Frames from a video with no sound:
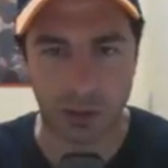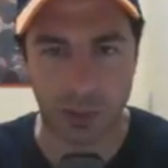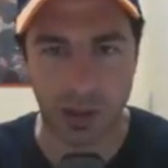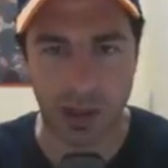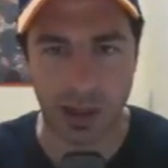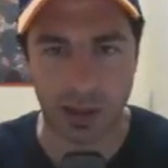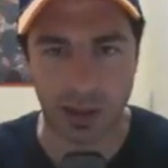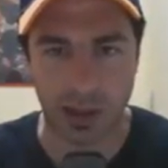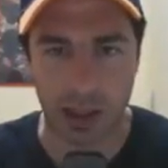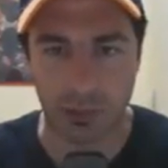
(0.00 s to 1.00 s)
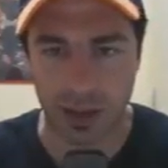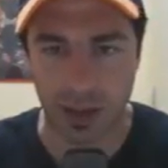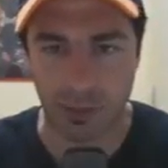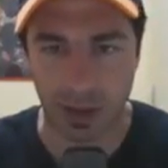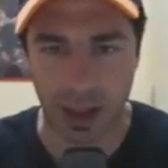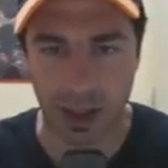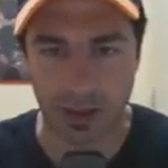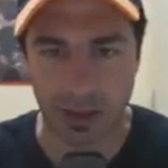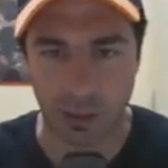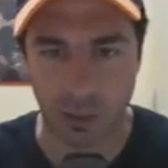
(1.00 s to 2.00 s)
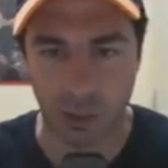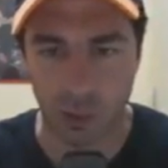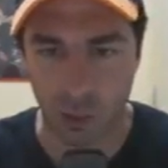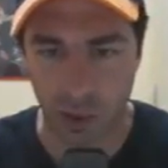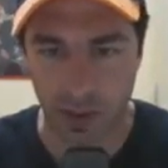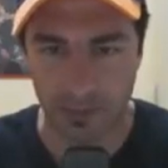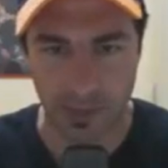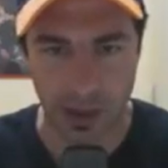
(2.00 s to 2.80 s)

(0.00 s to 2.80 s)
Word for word: dopodiché attacchiamo sempre Trunks con lui